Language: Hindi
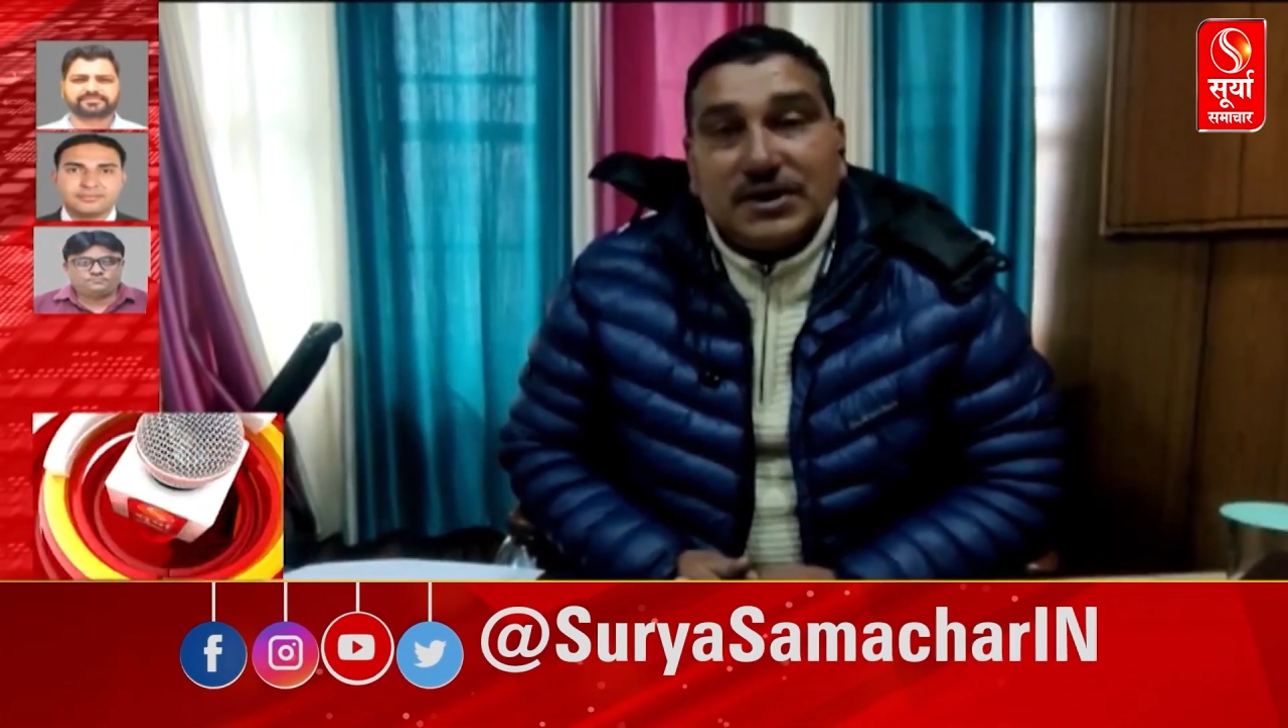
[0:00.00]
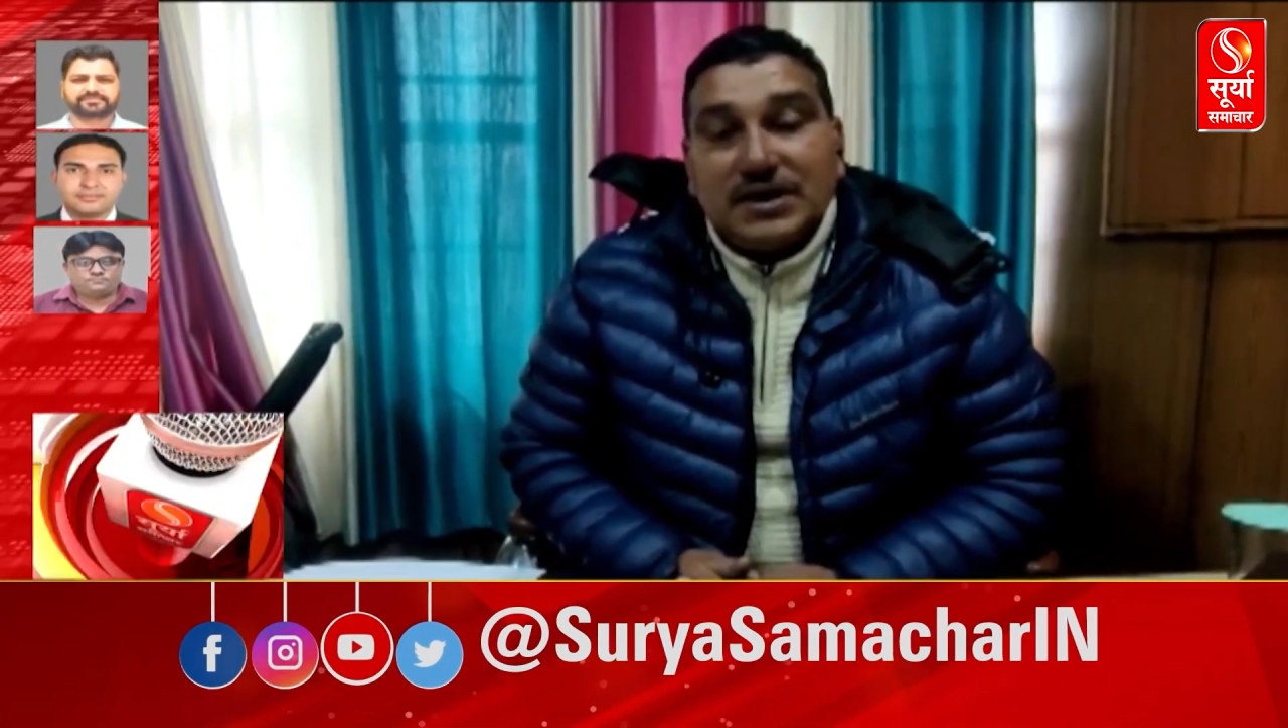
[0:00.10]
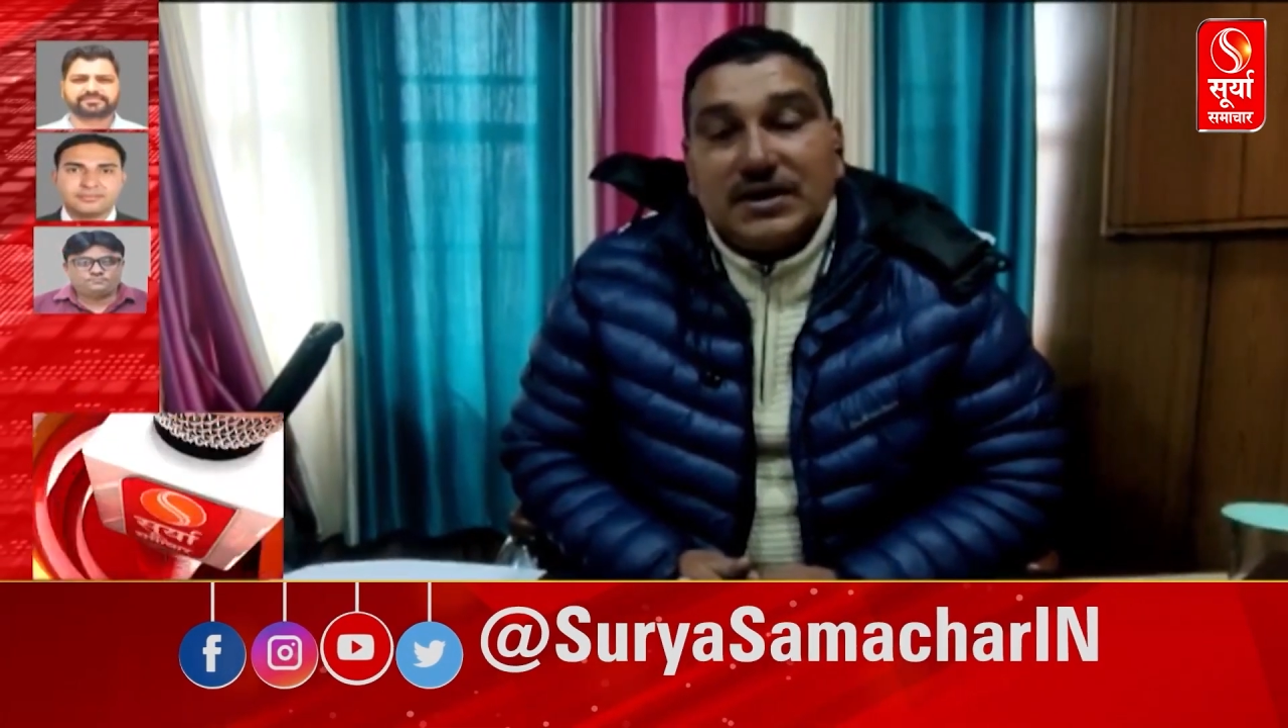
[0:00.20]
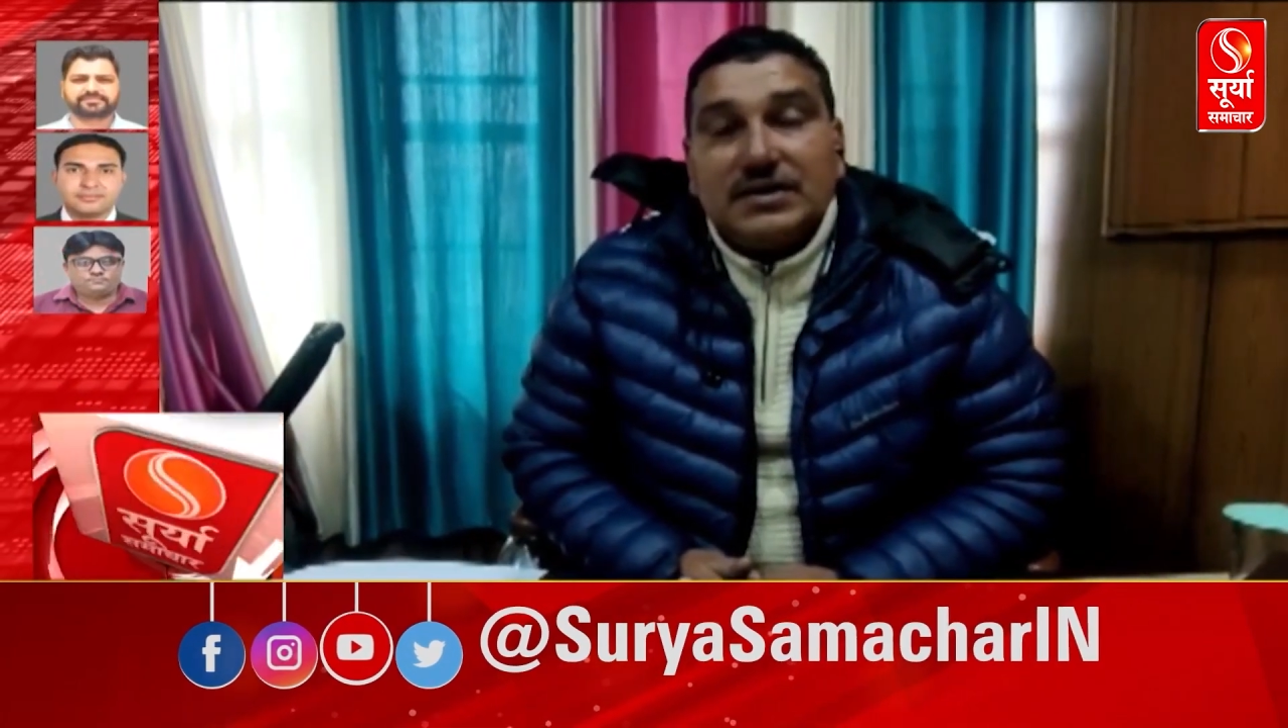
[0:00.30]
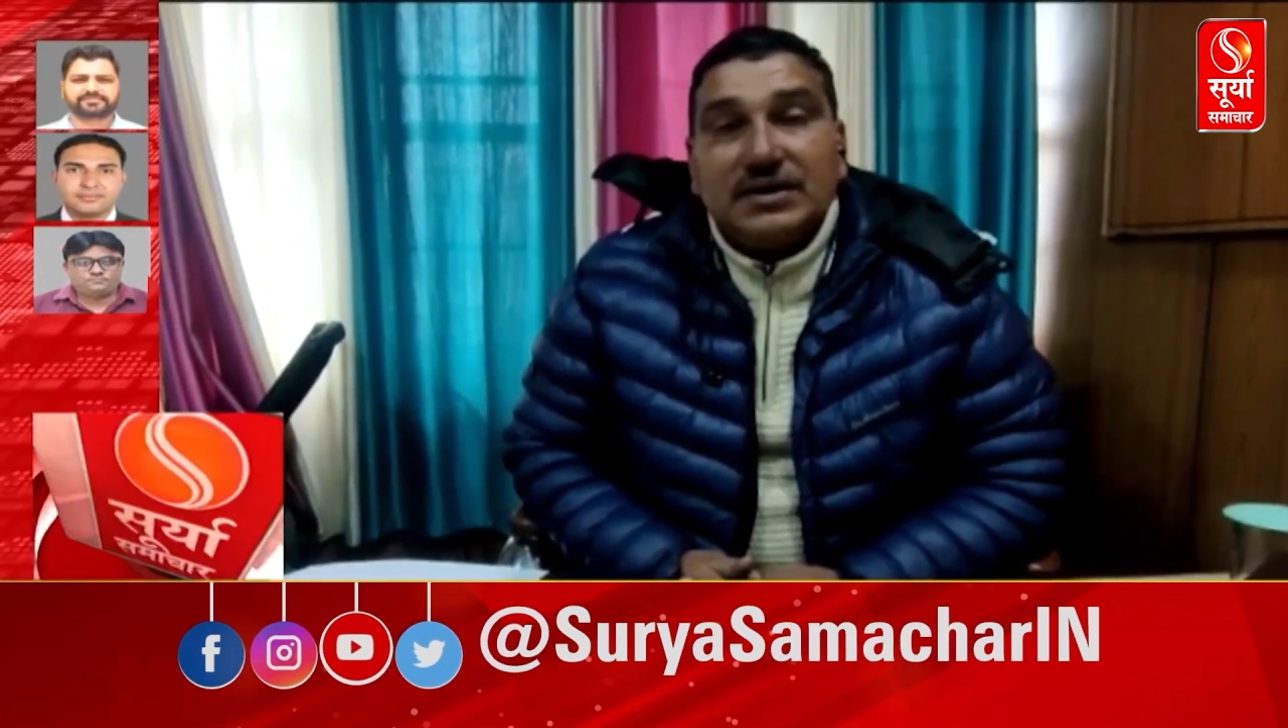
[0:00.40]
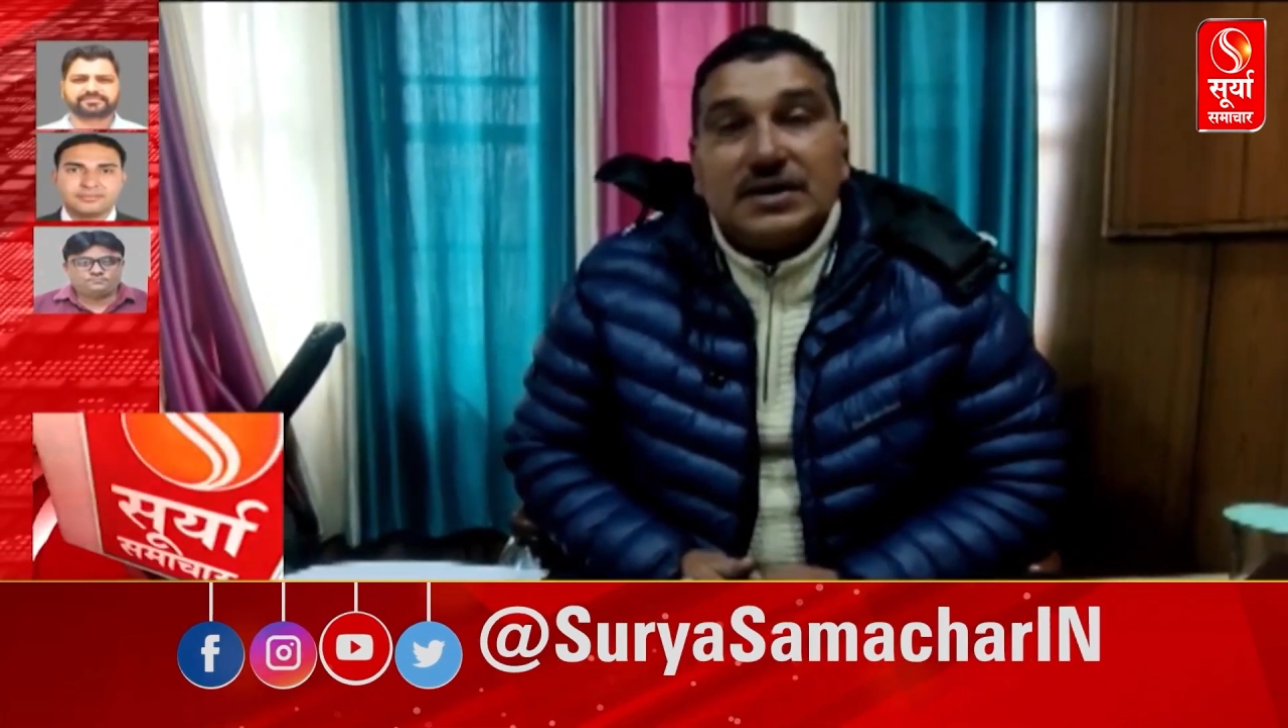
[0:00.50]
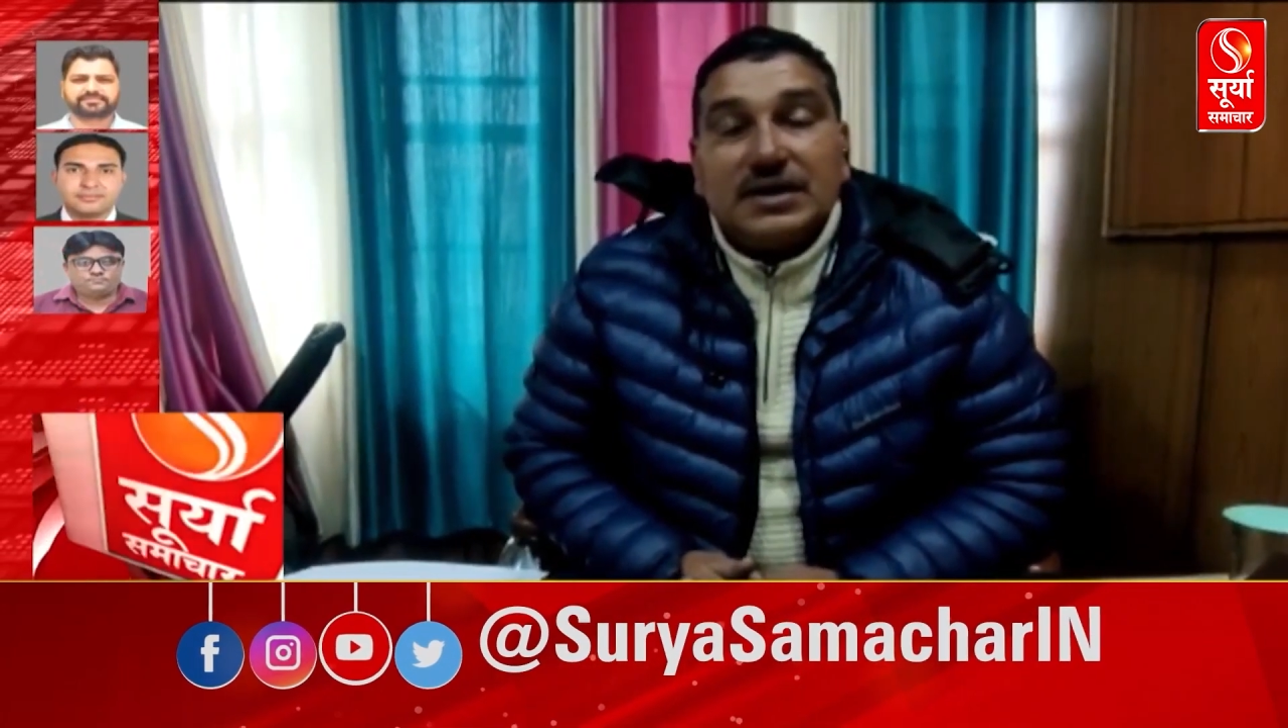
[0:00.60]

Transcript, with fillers: है या